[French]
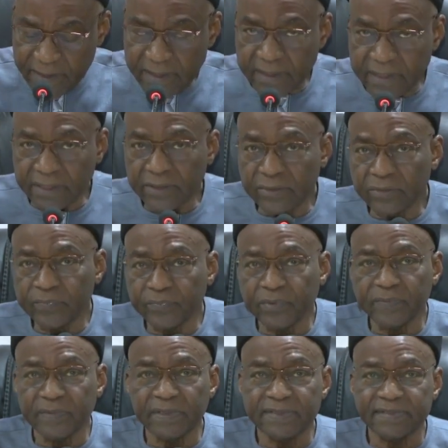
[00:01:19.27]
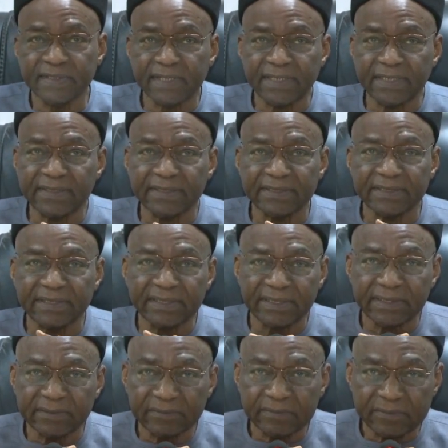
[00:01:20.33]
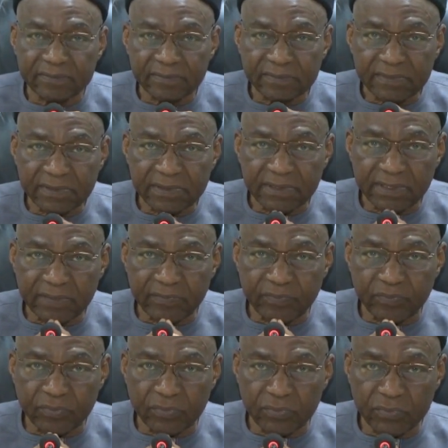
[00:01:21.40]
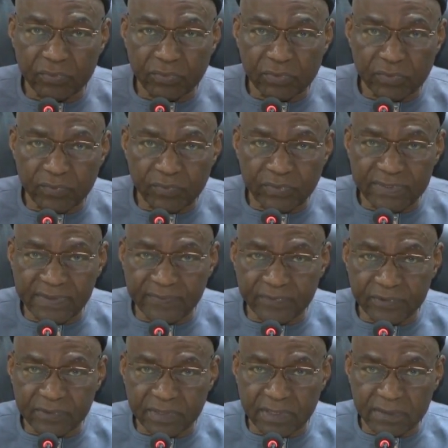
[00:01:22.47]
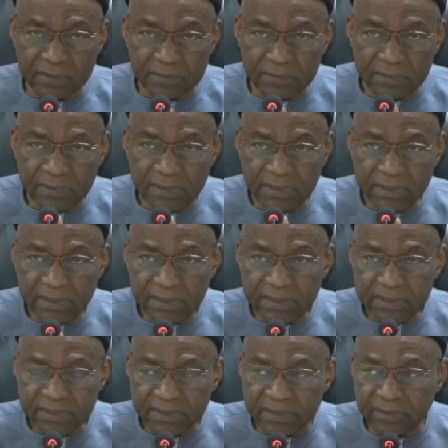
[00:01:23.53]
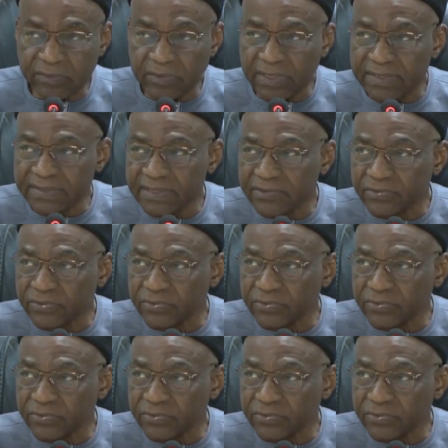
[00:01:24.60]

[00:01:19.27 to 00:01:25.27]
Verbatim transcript: Et le premier de ces calendriers, qui est pour nous le plus important, c'est l'organisation